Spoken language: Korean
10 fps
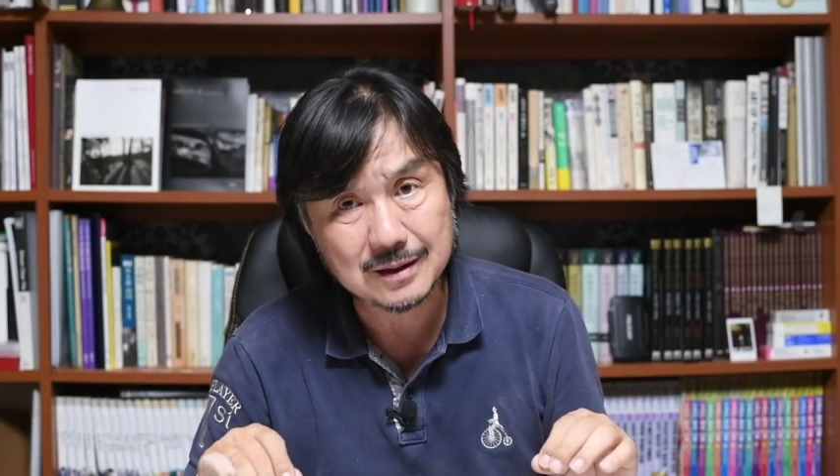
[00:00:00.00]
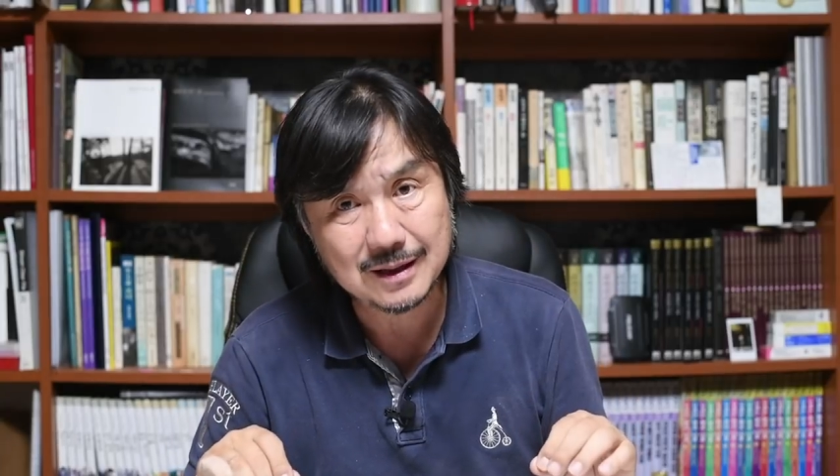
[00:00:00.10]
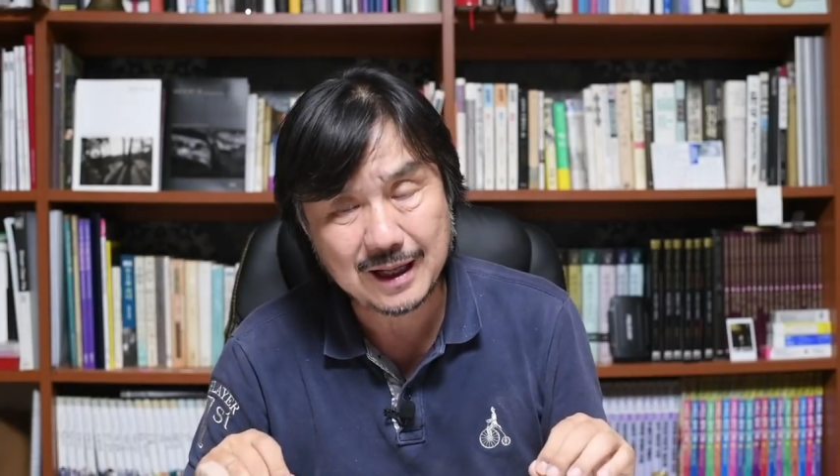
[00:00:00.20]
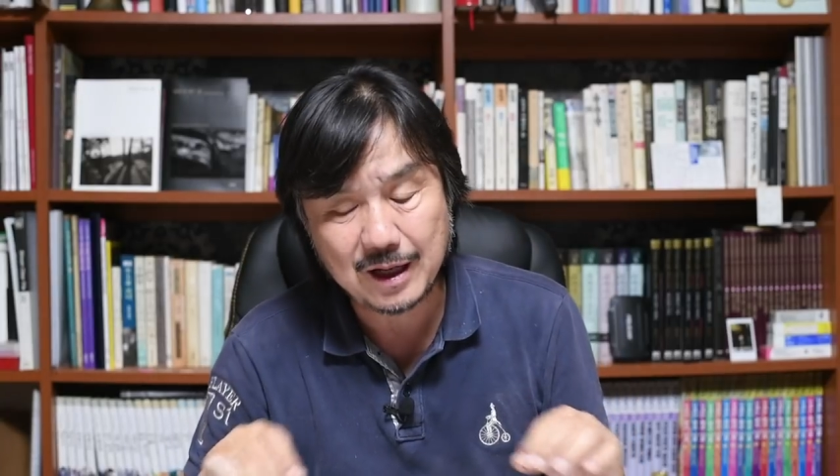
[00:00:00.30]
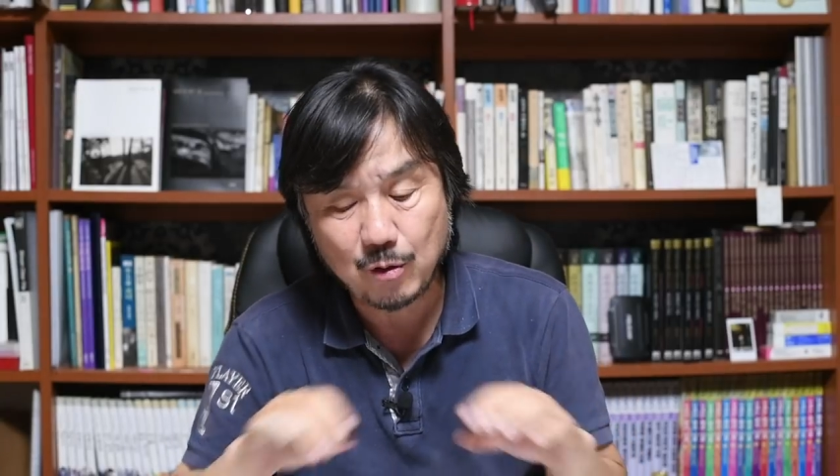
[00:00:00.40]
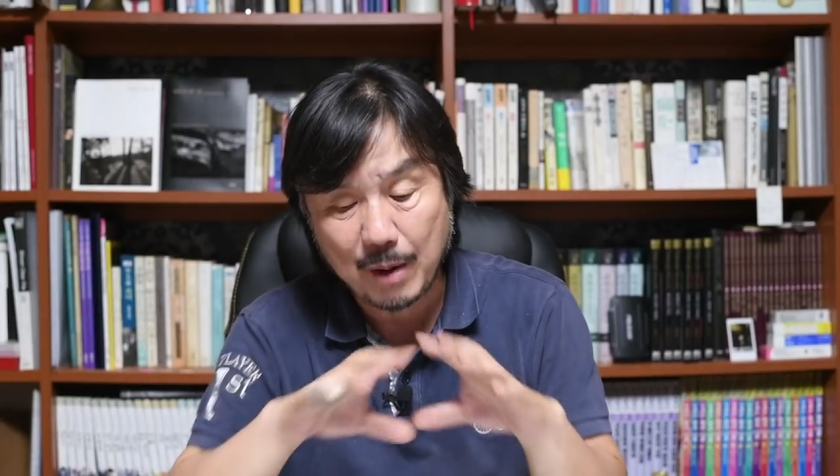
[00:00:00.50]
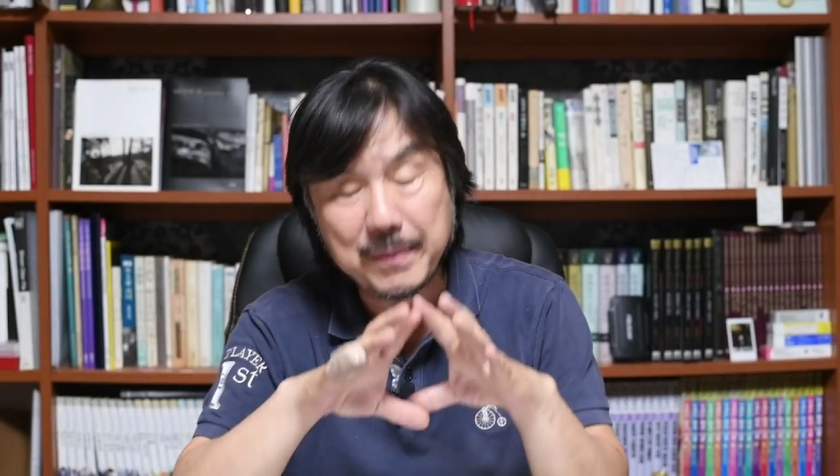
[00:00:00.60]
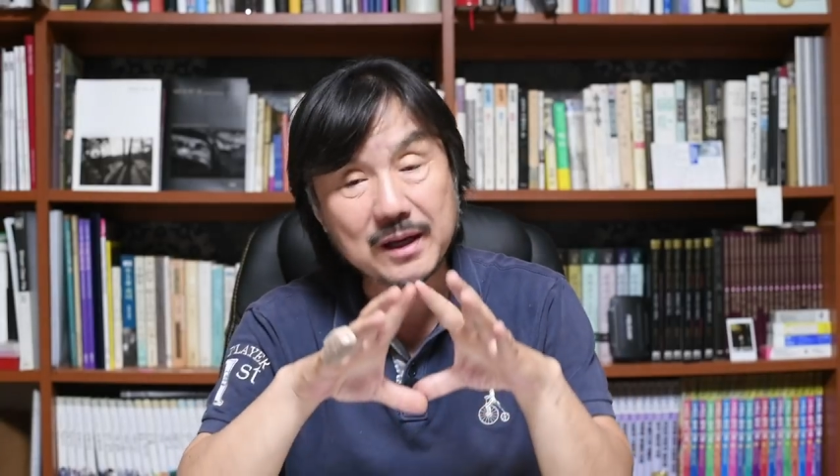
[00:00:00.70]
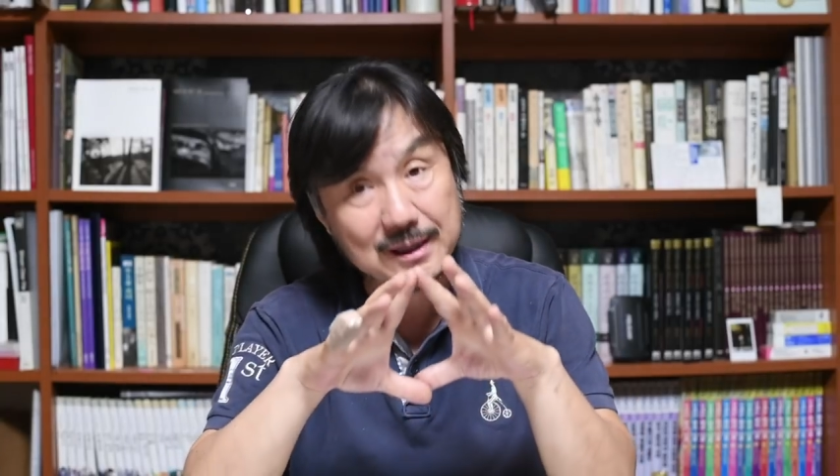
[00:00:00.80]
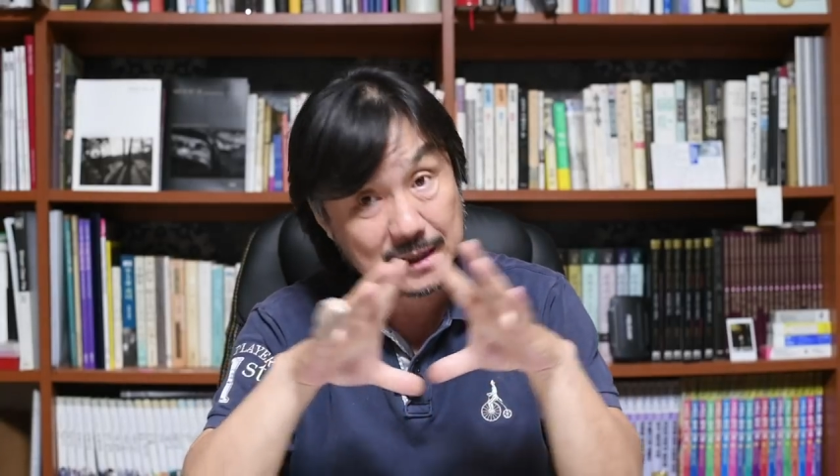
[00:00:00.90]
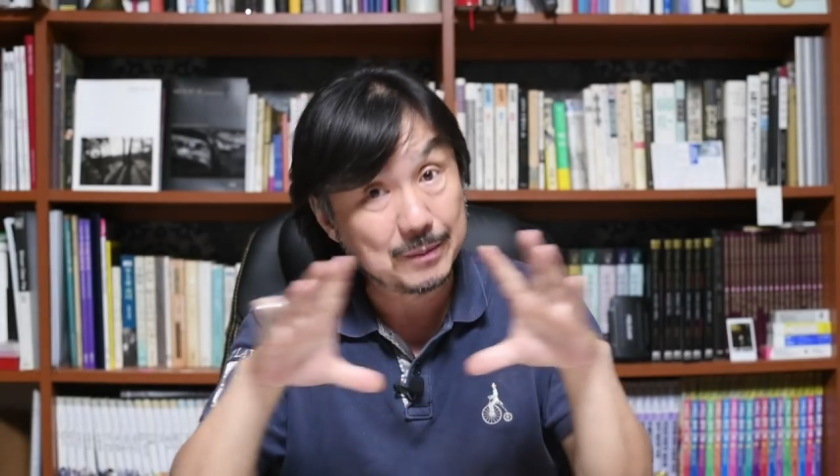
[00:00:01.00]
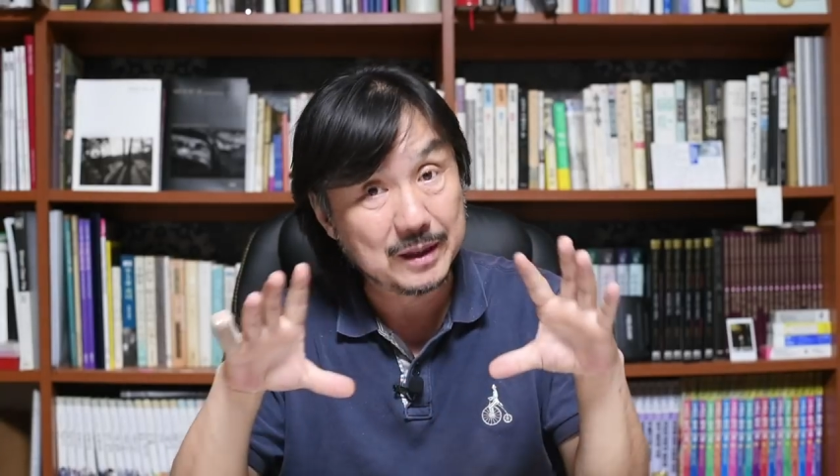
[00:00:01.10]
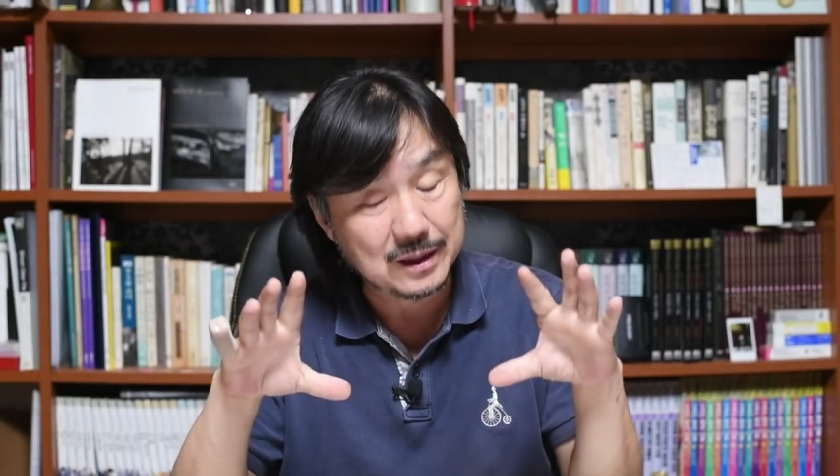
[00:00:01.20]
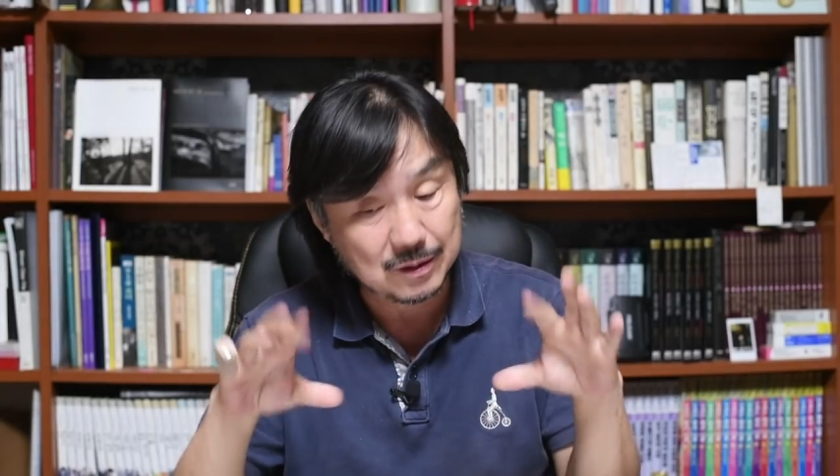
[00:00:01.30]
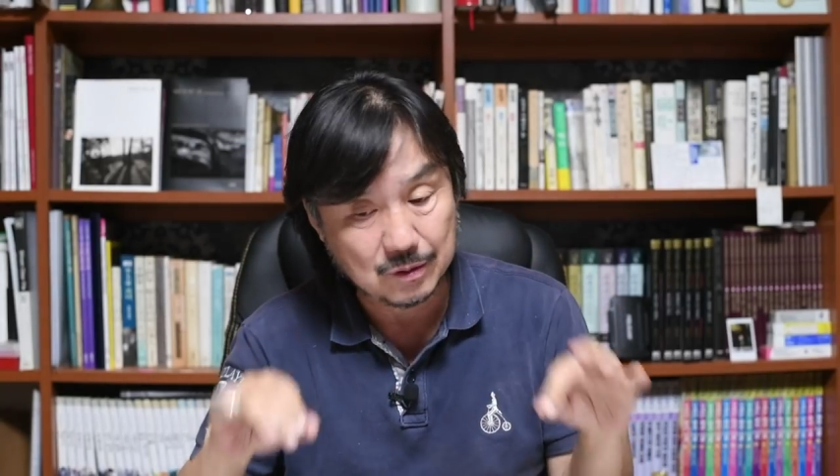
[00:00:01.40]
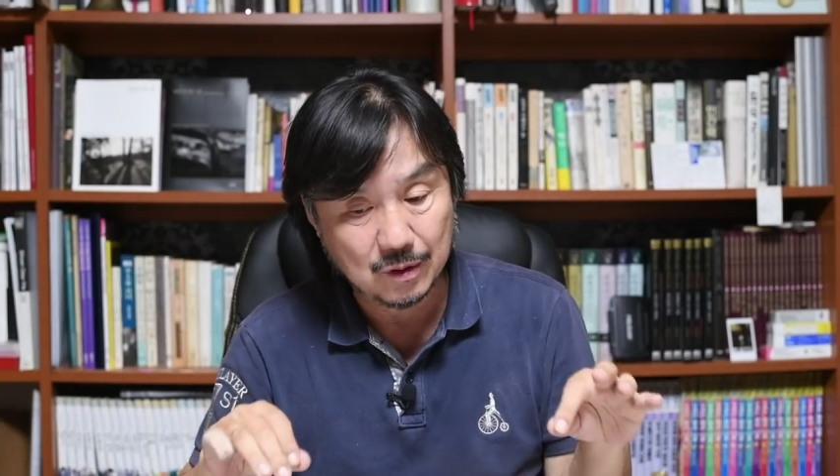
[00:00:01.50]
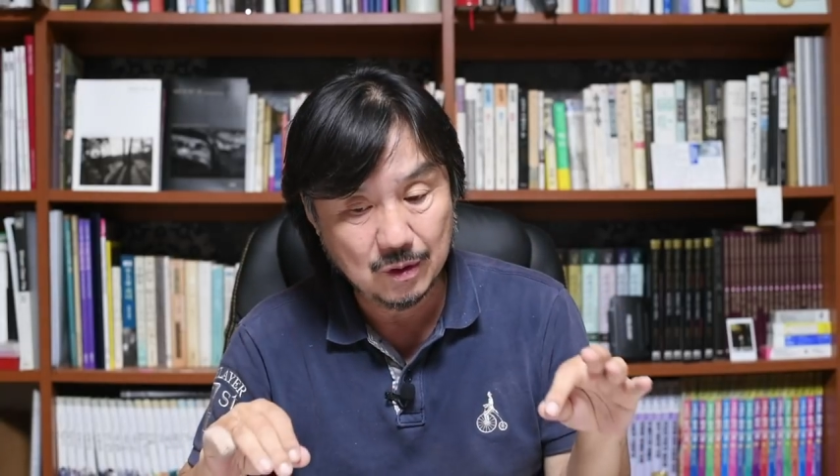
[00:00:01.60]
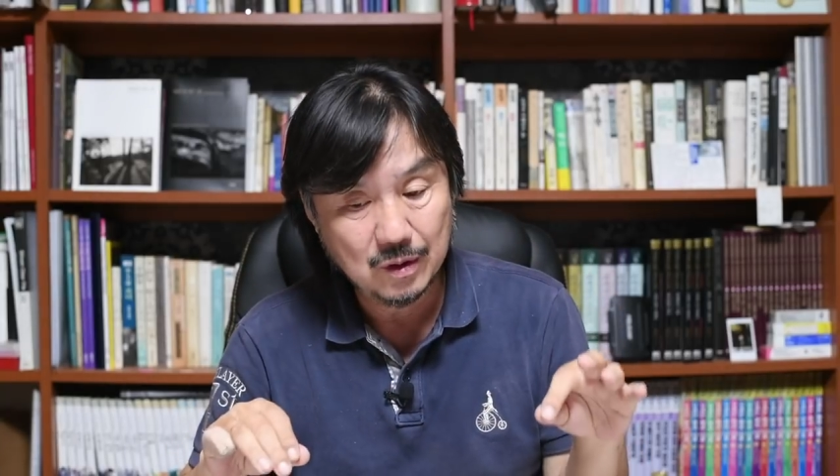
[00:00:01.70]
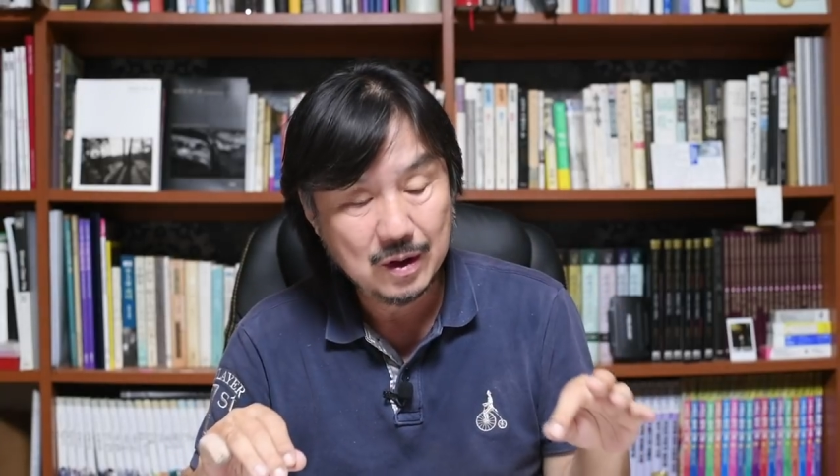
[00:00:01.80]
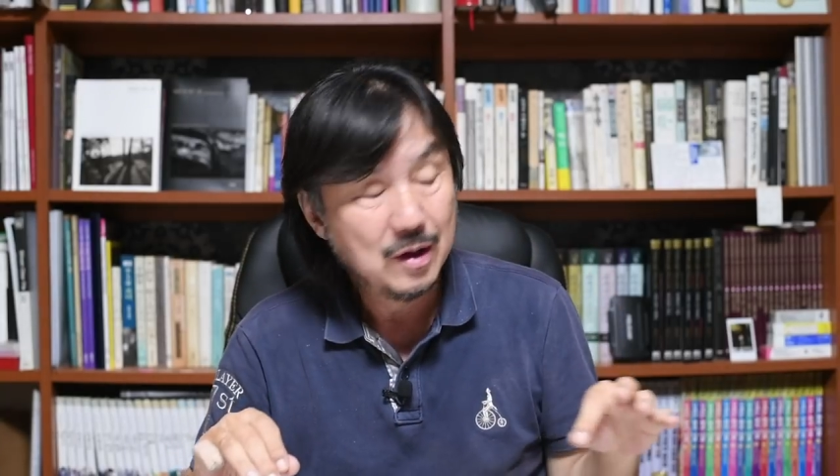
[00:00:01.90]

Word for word: 하나의 완벽한 장면이 되고